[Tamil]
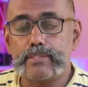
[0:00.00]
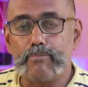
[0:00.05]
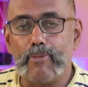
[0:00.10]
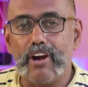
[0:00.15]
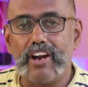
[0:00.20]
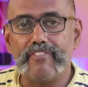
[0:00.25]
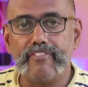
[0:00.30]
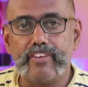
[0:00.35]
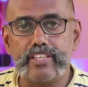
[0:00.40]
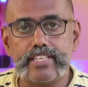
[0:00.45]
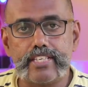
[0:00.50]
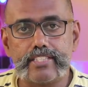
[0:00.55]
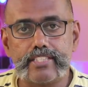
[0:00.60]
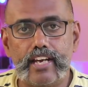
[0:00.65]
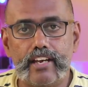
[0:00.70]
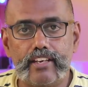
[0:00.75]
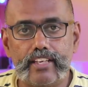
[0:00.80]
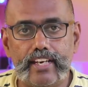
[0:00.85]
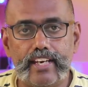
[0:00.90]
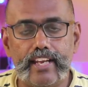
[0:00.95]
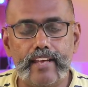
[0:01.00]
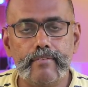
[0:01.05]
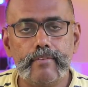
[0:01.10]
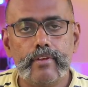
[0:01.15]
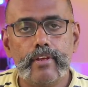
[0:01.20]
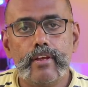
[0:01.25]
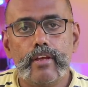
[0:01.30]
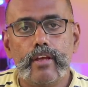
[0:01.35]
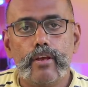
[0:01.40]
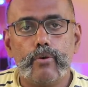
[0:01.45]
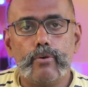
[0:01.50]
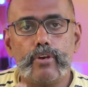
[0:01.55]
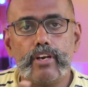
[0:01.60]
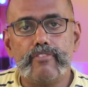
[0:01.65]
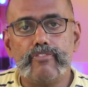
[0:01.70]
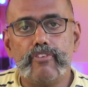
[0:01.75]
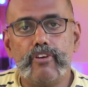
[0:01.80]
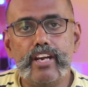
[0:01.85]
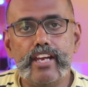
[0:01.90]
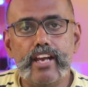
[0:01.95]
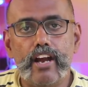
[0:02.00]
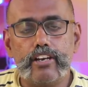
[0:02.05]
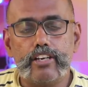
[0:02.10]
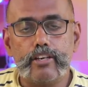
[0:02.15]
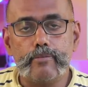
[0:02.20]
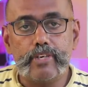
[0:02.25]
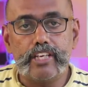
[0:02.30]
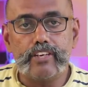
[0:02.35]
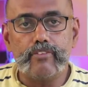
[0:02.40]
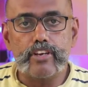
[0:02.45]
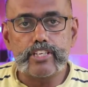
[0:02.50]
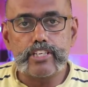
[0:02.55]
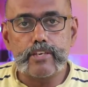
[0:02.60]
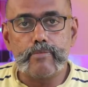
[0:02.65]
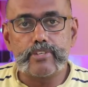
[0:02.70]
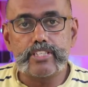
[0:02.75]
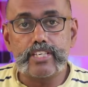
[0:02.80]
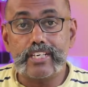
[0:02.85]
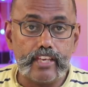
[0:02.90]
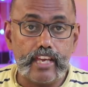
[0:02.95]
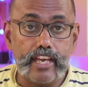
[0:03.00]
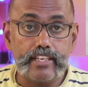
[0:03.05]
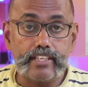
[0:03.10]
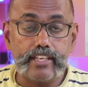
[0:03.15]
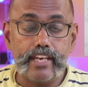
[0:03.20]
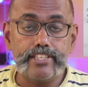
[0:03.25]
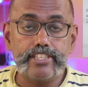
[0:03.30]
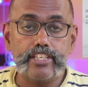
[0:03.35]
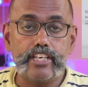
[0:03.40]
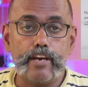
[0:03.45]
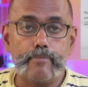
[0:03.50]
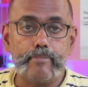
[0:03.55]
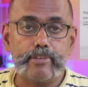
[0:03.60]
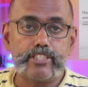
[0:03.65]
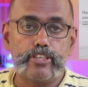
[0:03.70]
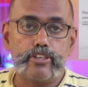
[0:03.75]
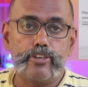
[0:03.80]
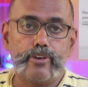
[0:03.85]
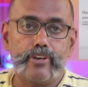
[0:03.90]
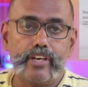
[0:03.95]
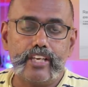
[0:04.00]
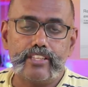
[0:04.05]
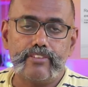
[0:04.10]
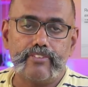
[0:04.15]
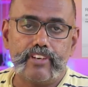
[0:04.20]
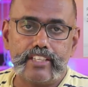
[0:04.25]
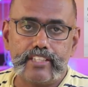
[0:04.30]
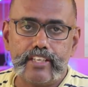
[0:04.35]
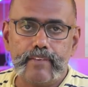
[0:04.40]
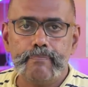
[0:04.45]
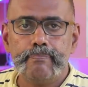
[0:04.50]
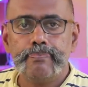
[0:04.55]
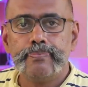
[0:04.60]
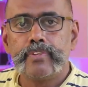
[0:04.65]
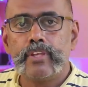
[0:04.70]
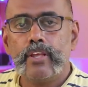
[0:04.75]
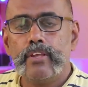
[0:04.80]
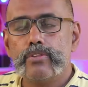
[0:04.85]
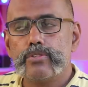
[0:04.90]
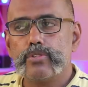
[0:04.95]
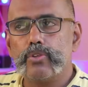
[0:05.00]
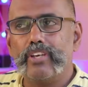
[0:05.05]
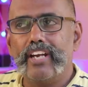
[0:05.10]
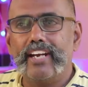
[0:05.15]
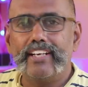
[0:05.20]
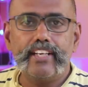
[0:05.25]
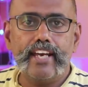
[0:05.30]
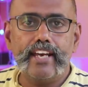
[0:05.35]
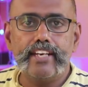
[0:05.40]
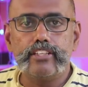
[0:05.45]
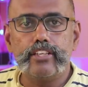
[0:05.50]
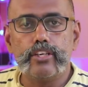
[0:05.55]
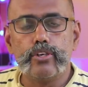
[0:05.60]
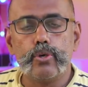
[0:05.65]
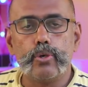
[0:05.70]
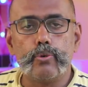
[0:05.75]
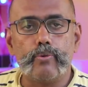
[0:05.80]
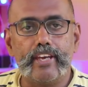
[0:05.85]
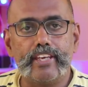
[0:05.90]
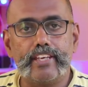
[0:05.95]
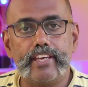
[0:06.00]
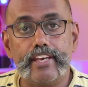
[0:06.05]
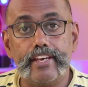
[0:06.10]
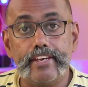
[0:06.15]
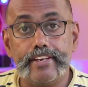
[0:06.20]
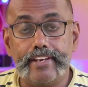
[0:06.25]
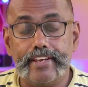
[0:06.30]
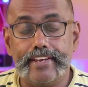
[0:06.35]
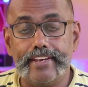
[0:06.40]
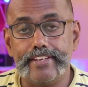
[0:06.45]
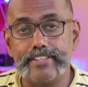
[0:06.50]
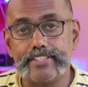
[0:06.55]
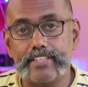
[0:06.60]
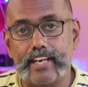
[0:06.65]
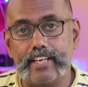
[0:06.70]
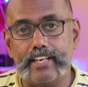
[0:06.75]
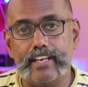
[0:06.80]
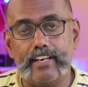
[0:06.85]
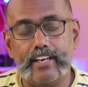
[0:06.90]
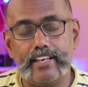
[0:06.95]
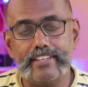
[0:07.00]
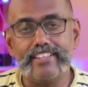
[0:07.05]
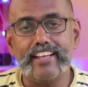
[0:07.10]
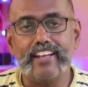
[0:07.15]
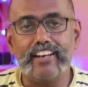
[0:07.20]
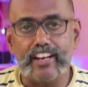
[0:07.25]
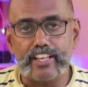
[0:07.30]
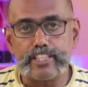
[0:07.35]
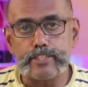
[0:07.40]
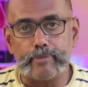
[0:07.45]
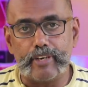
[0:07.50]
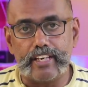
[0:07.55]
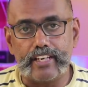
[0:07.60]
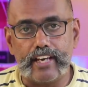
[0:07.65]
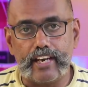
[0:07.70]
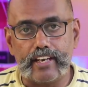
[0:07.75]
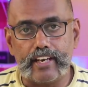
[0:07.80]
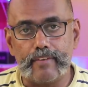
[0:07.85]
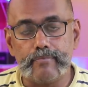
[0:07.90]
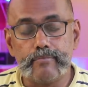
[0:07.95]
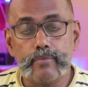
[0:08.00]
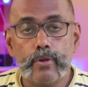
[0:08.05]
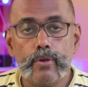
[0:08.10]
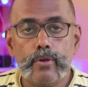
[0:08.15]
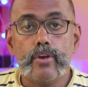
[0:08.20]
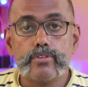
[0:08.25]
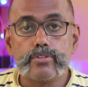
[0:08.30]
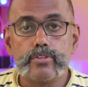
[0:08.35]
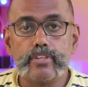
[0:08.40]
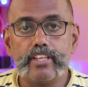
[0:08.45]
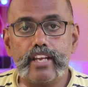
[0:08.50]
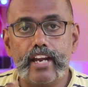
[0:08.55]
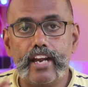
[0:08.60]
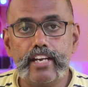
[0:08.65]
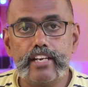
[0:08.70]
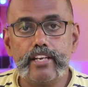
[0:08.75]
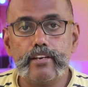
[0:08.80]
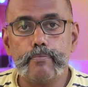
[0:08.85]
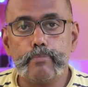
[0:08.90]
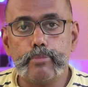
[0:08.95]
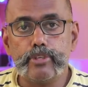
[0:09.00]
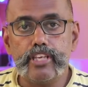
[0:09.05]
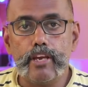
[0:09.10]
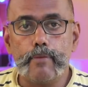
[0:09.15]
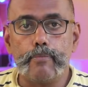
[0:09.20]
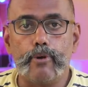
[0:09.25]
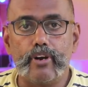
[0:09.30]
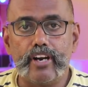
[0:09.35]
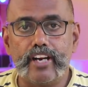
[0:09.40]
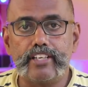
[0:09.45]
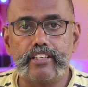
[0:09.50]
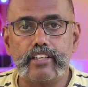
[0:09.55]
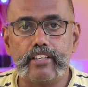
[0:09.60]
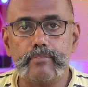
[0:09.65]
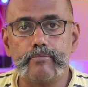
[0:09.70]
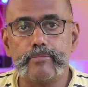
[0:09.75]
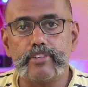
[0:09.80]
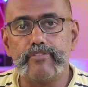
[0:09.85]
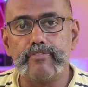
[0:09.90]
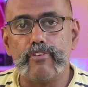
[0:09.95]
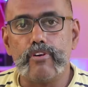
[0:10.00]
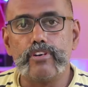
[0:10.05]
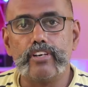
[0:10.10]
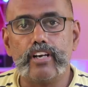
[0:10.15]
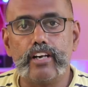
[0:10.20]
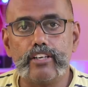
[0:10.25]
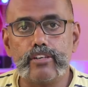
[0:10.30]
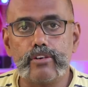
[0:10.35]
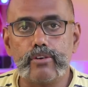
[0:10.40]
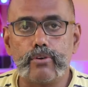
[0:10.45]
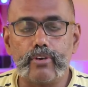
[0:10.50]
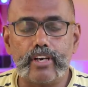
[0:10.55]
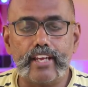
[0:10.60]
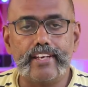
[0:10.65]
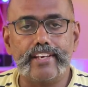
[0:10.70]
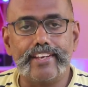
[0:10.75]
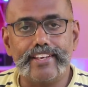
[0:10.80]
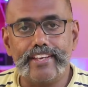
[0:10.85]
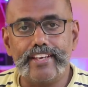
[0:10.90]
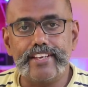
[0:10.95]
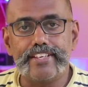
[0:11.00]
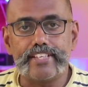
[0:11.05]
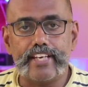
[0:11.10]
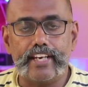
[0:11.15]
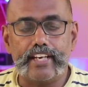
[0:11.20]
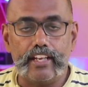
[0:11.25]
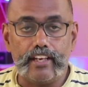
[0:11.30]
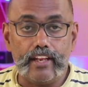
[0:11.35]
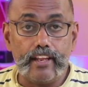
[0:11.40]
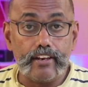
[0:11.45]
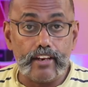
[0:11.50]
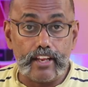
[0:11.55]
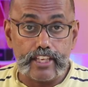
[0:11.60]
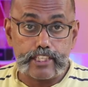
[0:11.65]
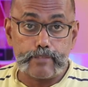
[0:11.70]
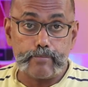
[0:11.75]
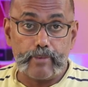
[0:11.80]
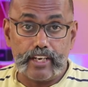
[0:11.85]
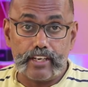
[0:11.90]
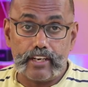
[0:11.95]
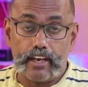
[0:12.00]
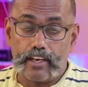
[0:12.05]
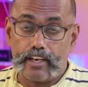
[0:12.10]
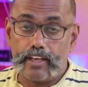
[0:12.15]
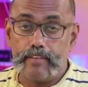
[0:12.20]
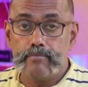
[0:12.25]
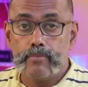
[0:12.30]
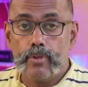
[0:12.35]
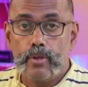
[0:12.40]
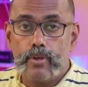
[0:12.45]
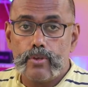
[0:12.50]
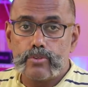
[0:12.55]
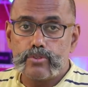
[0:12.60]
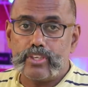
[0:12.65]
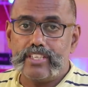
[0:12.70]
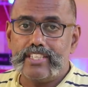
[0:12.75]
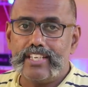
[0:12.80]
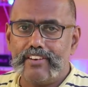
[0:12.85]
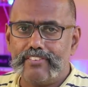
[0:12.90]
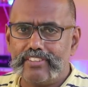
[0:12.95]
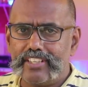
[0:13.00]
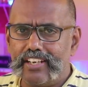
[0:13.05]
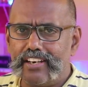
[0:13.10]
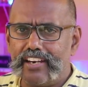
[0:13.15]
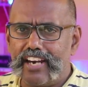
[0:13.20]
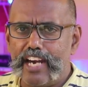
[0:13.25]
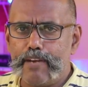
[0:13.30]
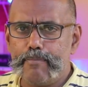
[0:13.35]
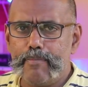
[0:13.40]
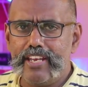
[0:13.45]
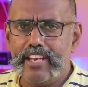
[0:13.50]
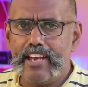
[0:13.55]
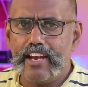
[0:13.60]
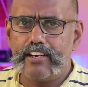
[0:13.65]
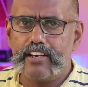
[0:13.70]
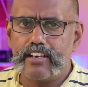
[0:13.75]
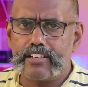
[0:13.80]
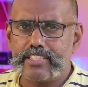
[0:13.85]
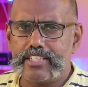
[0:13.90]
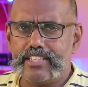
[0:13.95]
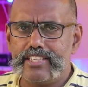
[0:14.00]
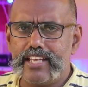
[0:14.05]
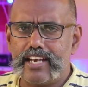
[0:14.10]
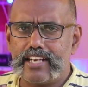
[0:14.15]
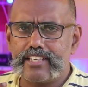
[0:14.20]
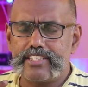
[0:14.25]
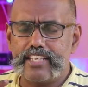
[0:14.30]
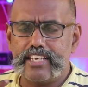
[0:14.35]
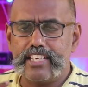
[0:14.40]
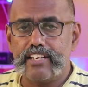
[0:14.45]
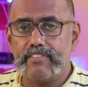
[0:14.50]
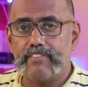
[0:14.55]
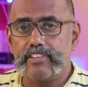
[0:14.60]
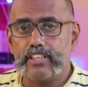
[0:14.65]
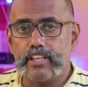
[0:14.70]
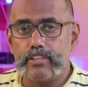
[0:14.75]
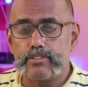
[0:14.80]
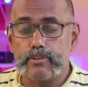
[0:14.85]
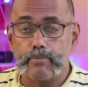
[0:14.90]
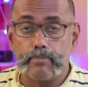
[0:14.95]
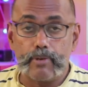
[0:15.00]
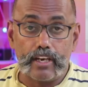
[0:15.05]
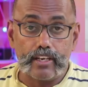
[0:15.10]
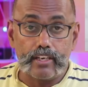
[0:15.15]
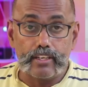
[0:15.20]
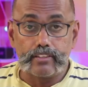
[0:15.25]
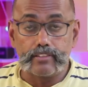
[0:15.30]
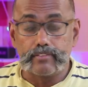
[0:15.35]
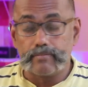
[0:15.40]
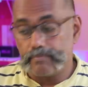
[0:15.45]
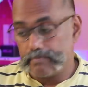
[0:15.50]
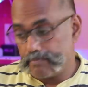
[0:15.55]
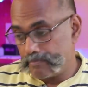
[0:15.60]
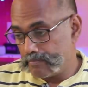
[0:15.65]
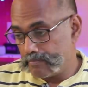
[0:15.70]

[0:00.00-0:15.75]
ஸ்மார்ட் ஃபீச்சர்ஸ்லாம் இல்லை ஒரு ஃபுல்லி ஆட்டோமேட்டிக் வாஷிங் மிஷின் எயிட் கேஜி கெப்பாசிட்டியோடு இது வருது ஸோ எட்டாயிரத்தி நூறுரூவாய்க்கு இன்றைக்கி சைனாவில் இதை லான்ச் பண்ணியிருக்காங்க ஸோ இந்த ரெண்டு புதிய ப்ராடக்ட்களும் இந்த ஃபோன்களுக்கு கூட இன்றைக்கி சைனாவில் லான்ச் பண்ணியிருக்காங்க ஸோ இதில் வந்து ரெட்மி ஏர்டாட்ஸ் இந்தியாவுக்கு சீக்கிரம் வந்தால் சூப்பராக இருக்கும்